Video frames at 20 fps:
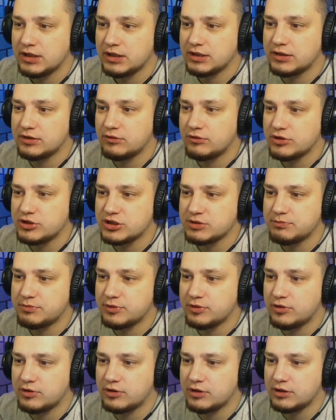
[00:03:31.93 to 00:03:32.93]
Это очень
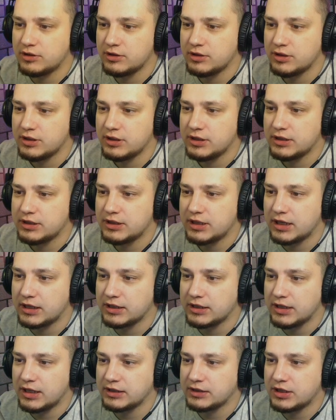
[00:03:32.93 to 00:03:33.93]
плохо. Так,
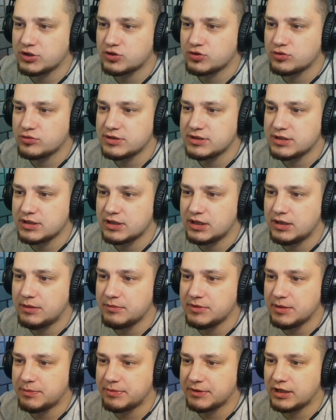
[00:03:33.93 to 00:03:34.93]
я откажусь. А,
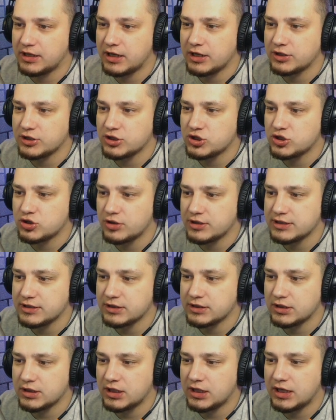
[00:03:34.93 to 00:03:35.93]
мне предлагают еще
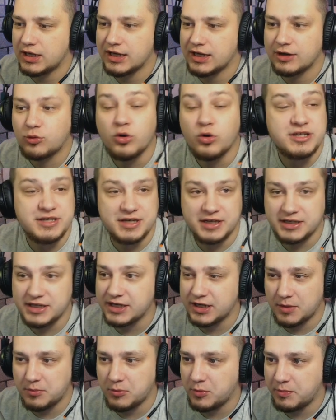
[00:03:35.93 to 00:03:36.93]
один. А, котик
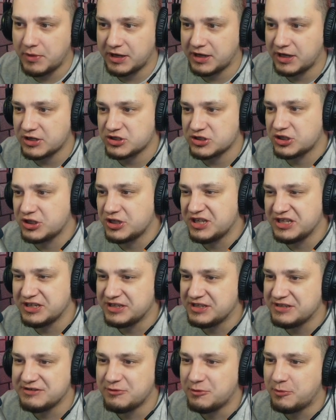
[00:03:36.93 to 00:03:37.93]
никому пока что не,
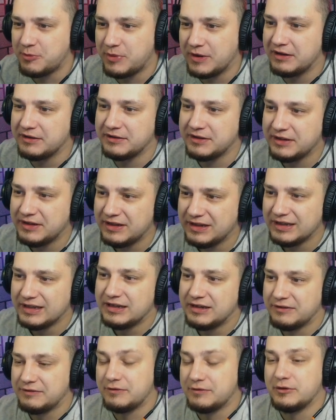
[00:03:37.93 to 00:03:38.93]
не упал.
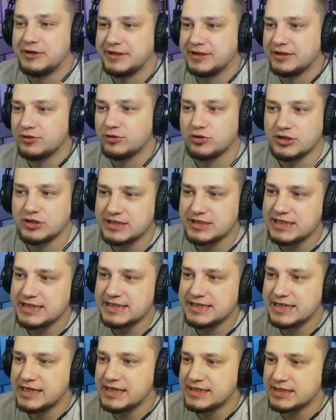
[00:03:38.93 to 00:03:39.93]
Вот. Ну, то есть не
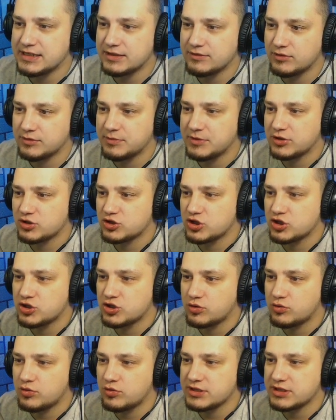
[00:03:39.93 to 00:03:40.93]
интересен. Ну, вот мне тоже
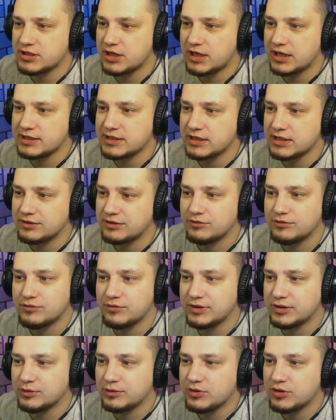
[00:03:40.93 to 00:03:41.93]
еще котика хотят. Ну,
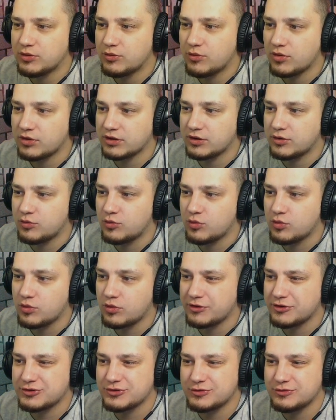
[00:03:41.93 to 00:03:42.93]
вот уникорна,
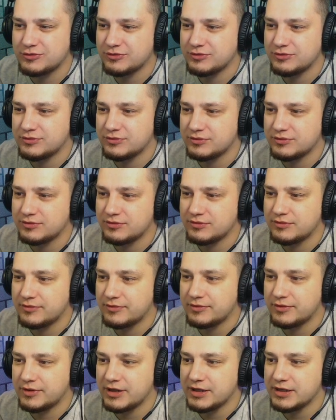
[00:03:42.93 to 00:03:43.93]
курочку, ну...
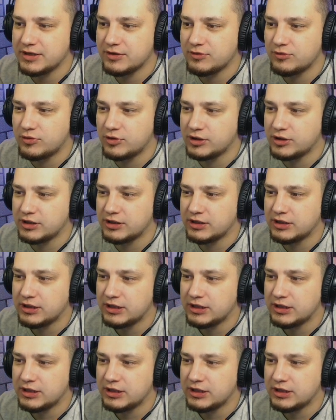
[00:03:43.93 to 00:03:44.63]
Ой, не он.